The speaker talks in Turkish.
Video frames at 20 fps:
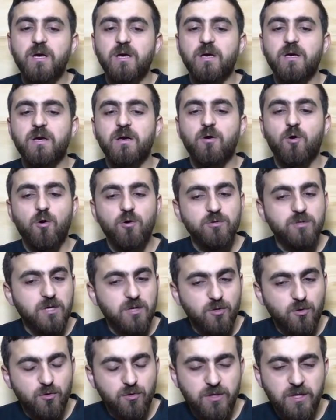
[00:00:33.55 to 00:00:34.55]
E,
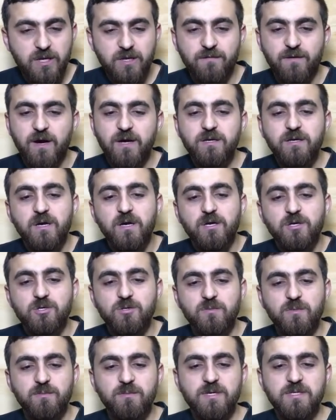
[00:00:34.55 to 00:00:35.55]
ortak yönleri var.
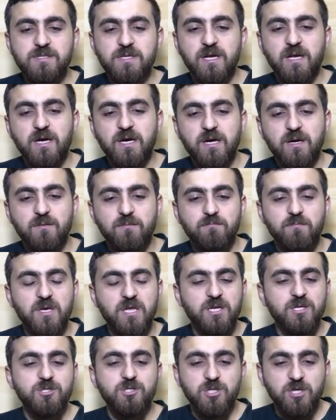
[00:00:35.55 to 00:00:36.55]
Şimdi mesela
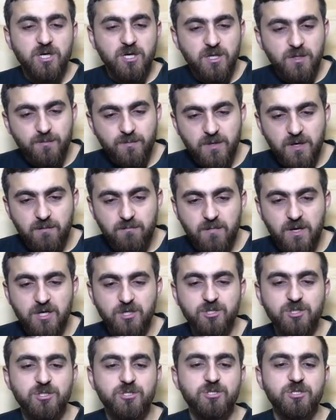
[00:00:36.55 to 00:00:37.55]
birinci kalıptan
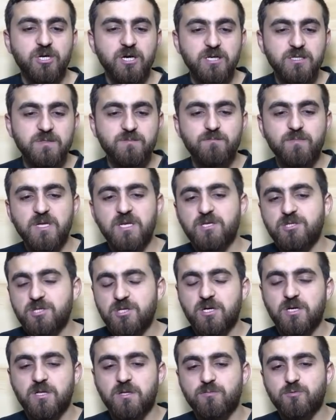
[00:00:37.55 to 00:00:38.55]
başlayacağız.
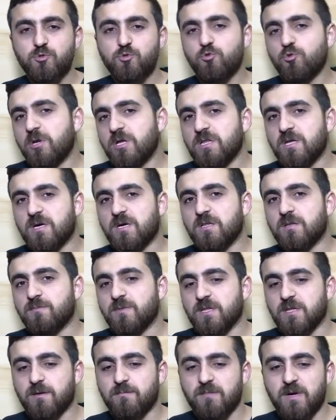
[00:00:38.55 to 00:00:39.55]
Birinci kalıbın süre
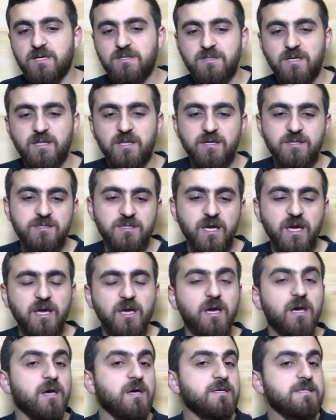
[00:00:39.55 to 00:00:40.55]
dağılımından bahsedersek
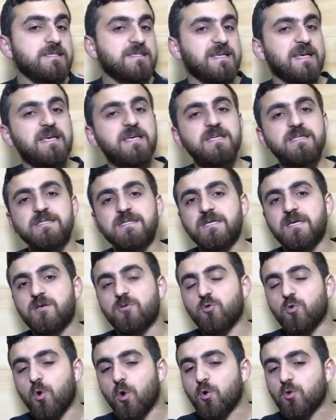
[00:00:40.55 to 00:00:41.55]

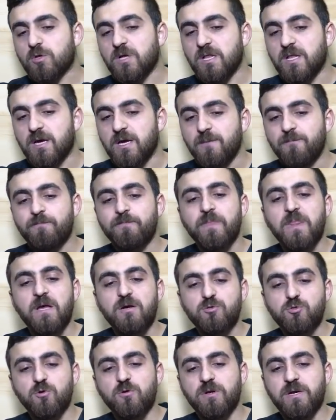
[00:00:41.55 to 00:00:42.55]
8'lik noktalı
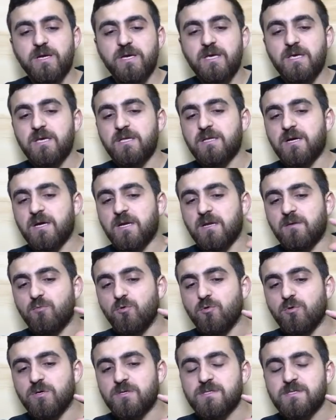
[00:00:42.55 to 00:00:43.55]
sonra 2 tane
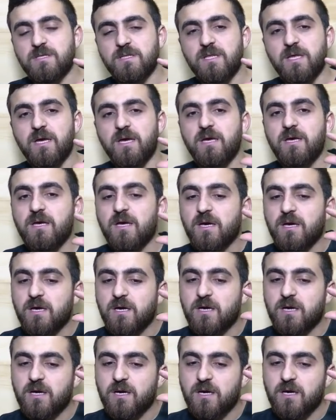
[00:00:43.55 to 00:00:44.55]
bünyesinde
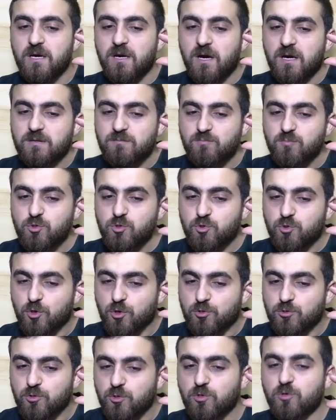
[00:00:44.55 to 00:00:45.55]
e,
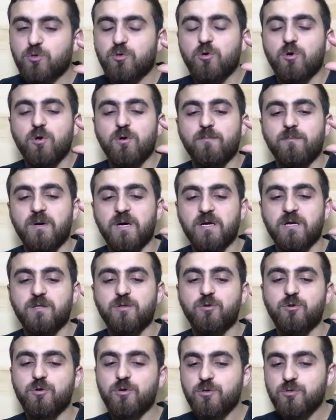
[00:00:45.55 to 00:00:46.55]
64'lük
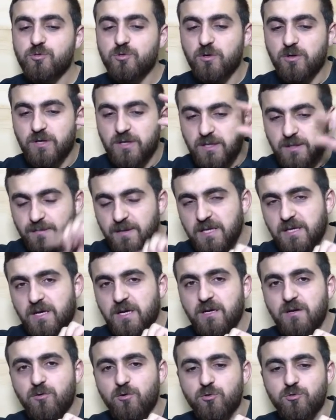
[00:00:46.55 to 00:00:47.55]
barındırıyor. Sonra da bir
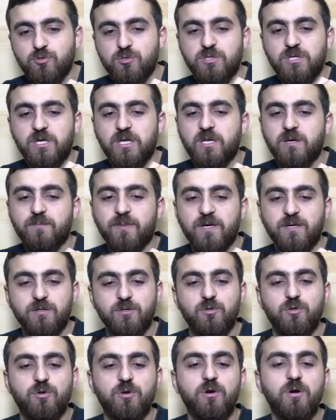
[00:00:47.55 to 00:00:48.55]
tane 32'lik
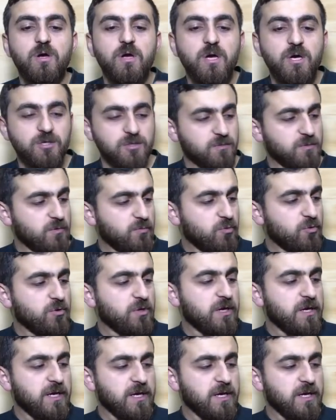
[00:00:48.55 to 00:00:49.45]
barındırıyor. Şimdi burada